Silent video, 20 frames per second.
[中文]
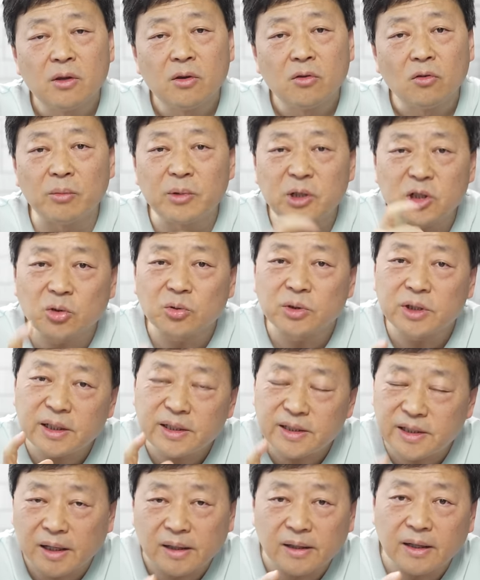我们首先
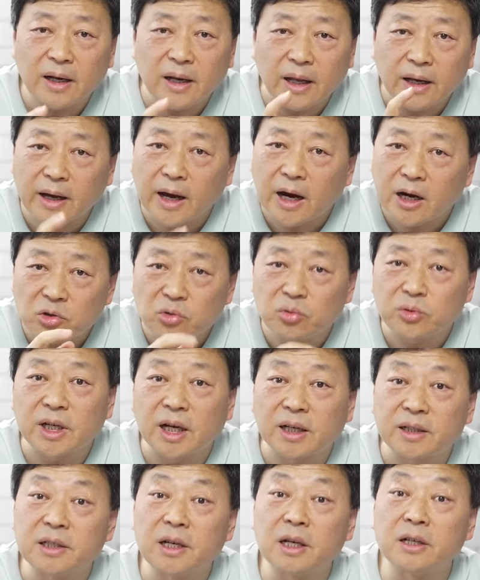简单来概述一
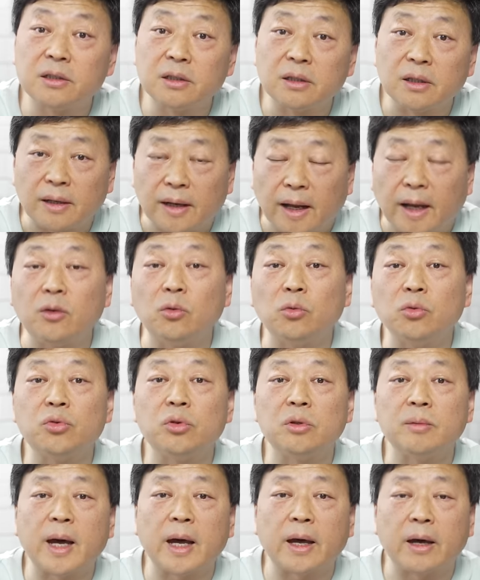下这件事情的来龙
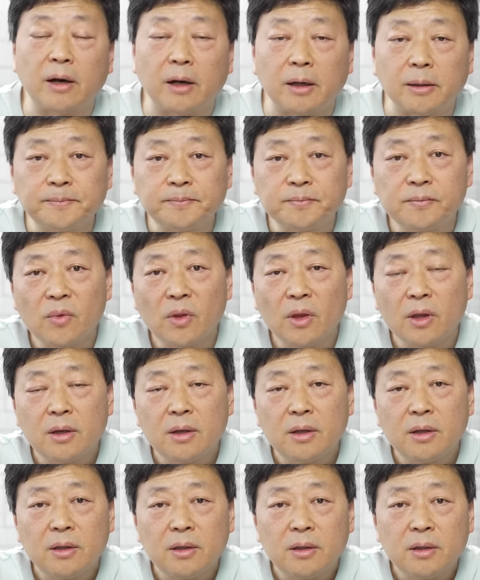去脉啊。
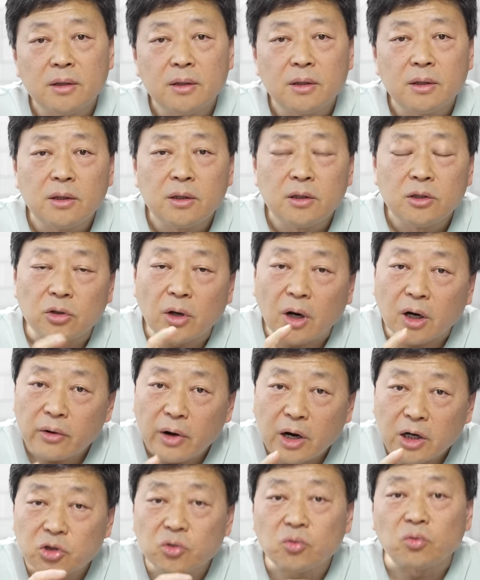就二月二十